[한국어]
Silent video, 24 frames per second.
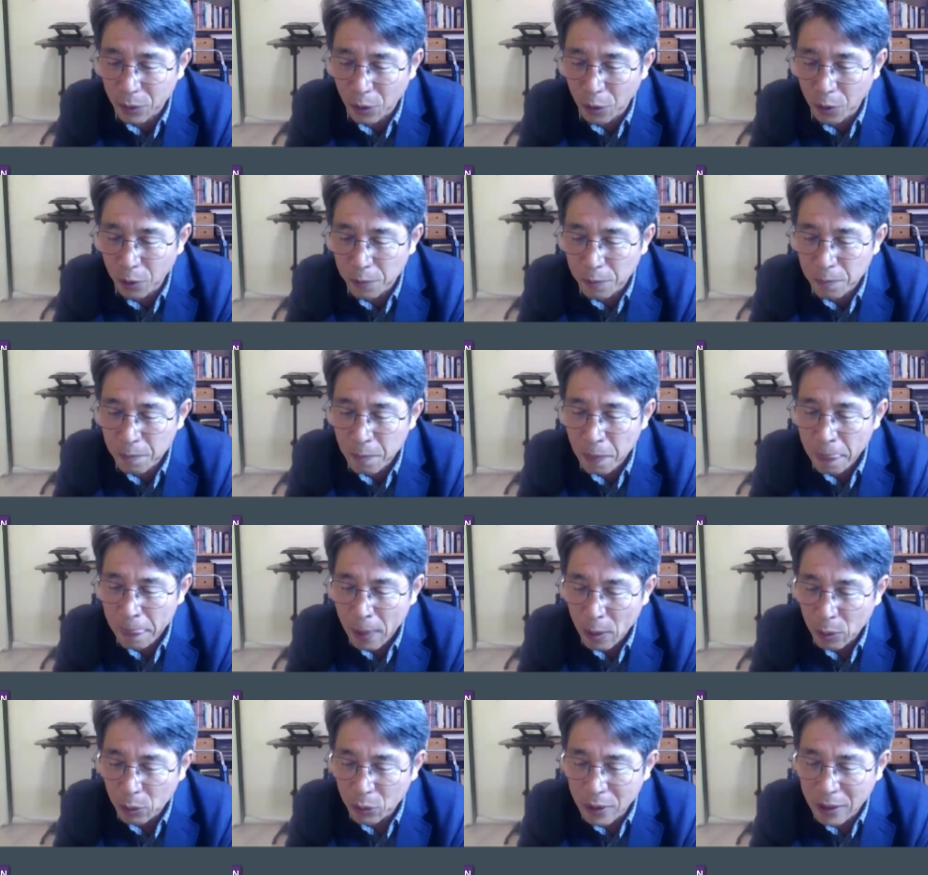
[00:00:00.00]

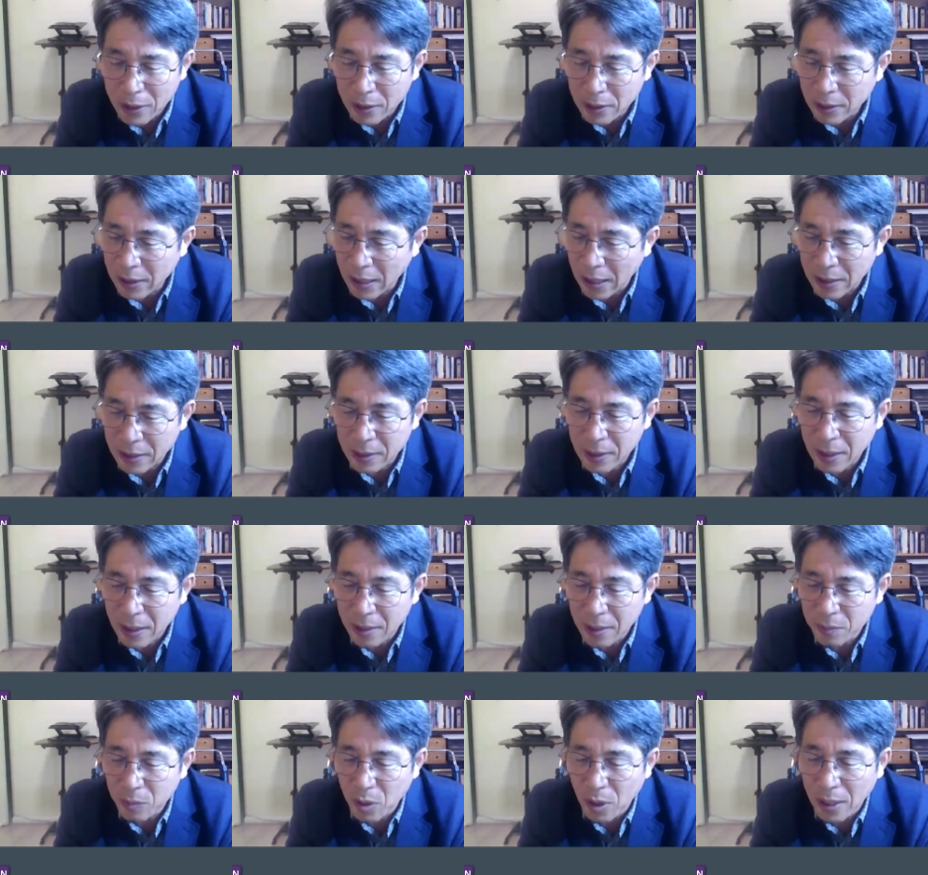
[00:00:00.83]
그러므로 우리는
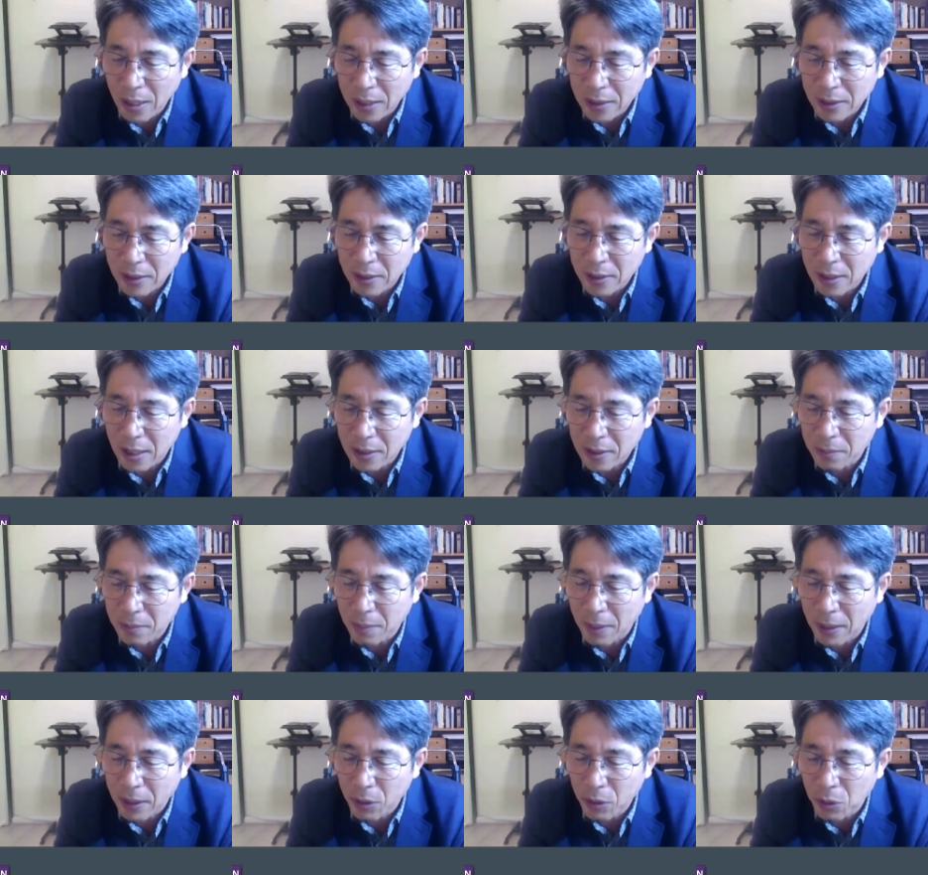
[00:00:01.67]
다른 사람과
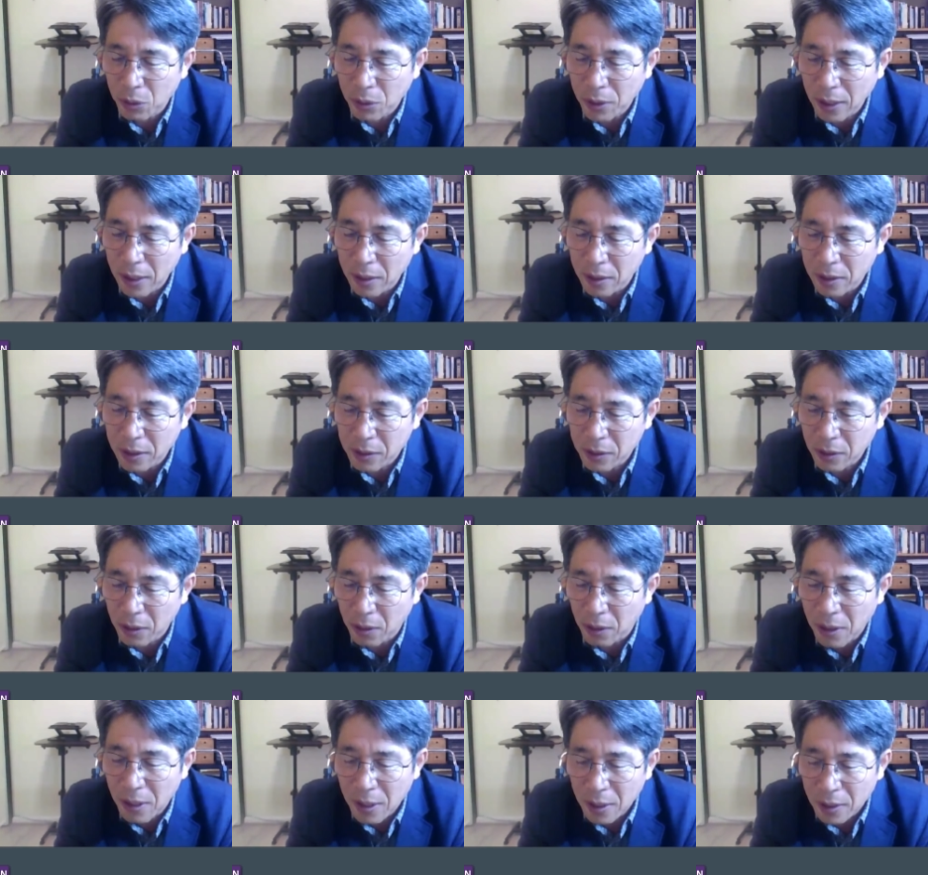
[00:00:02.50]
같이 자지 말고
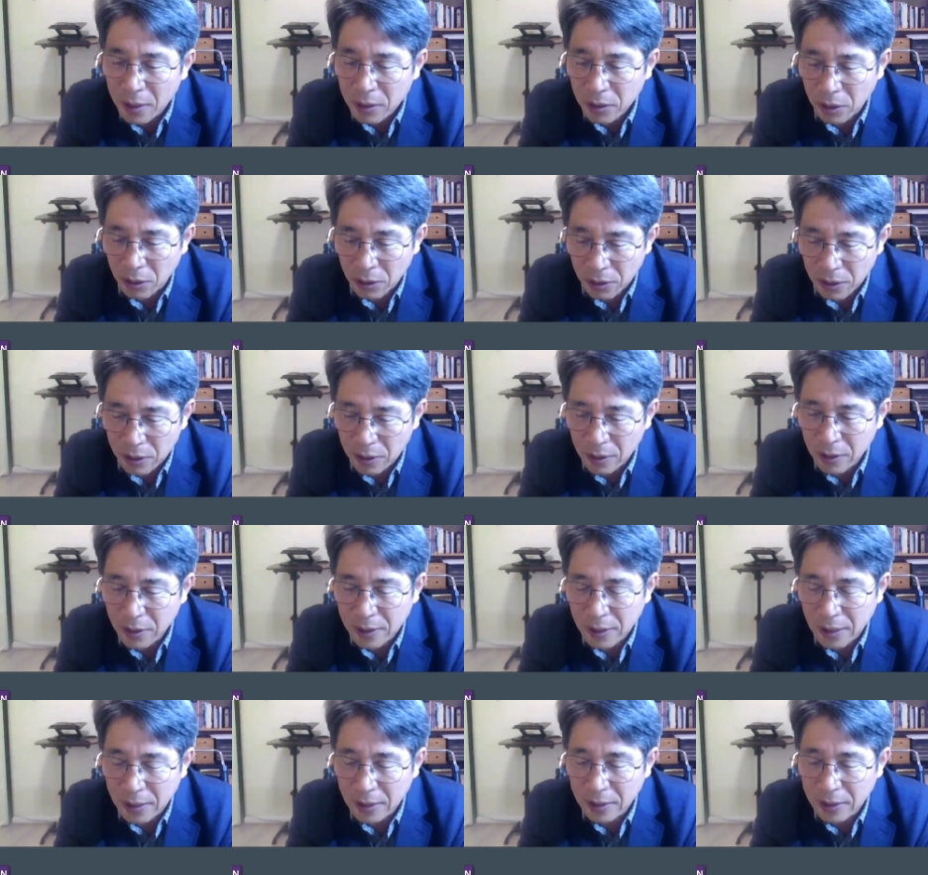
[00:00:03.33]
깨어 있어
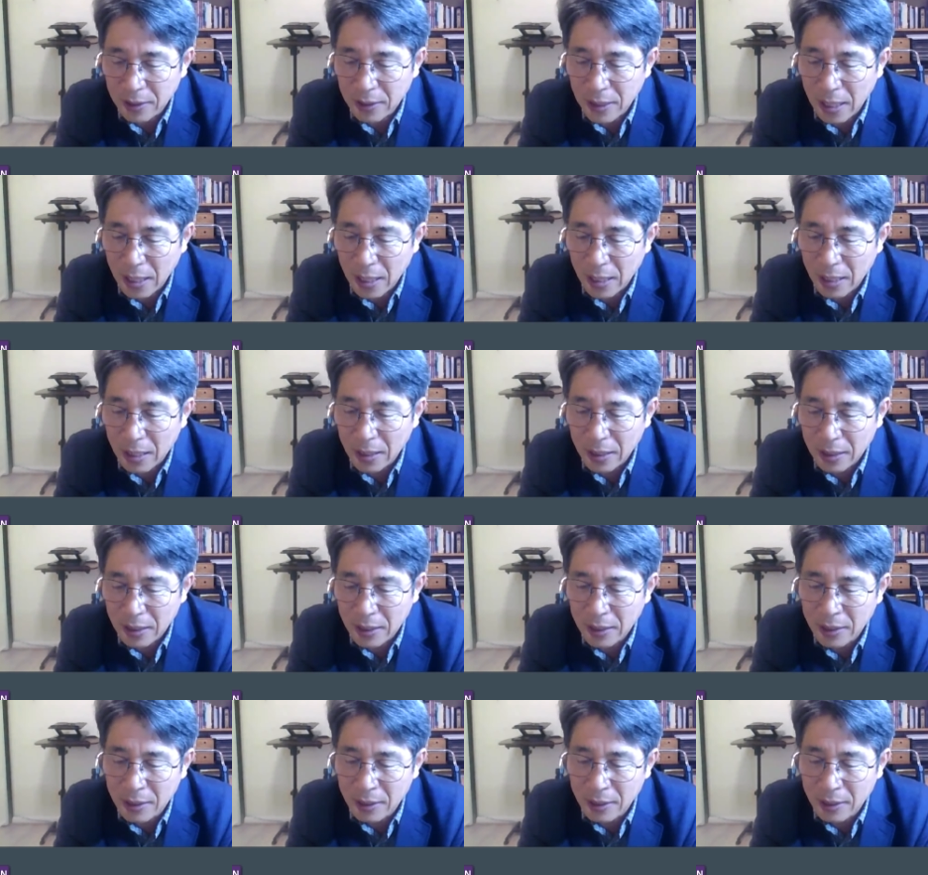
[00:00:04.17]
정신을 차리자.